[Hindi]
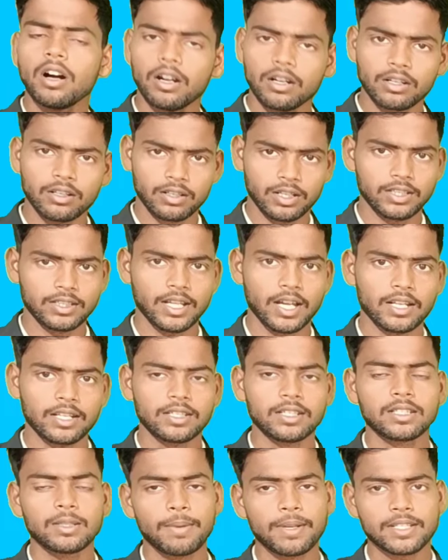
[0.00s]
नहीं आ रही
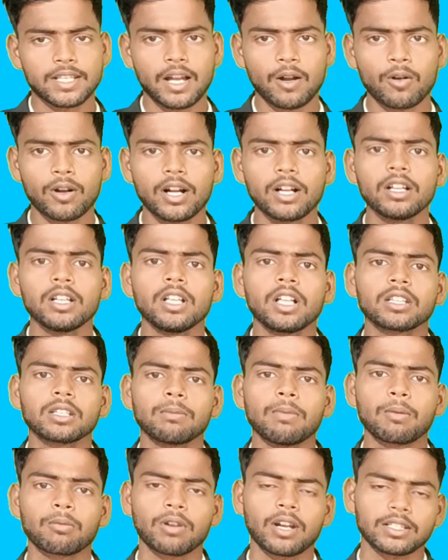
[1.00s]
है जब ऐसा होगा तो
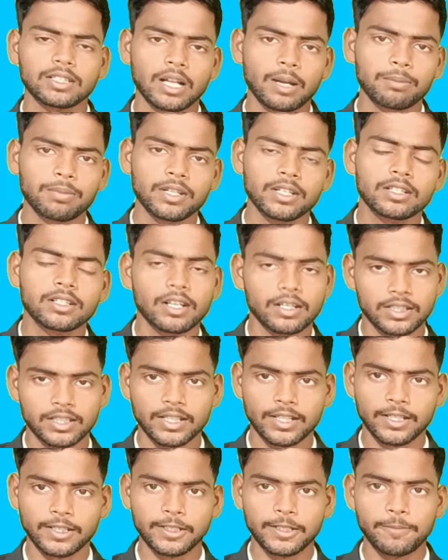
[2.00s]
हम आपको लगातार अपडेट करते
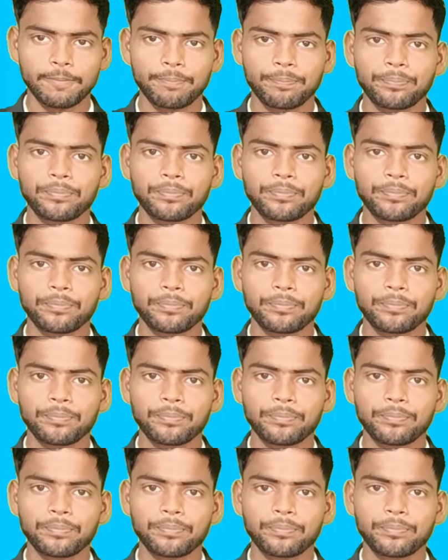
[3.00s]
रहेंगे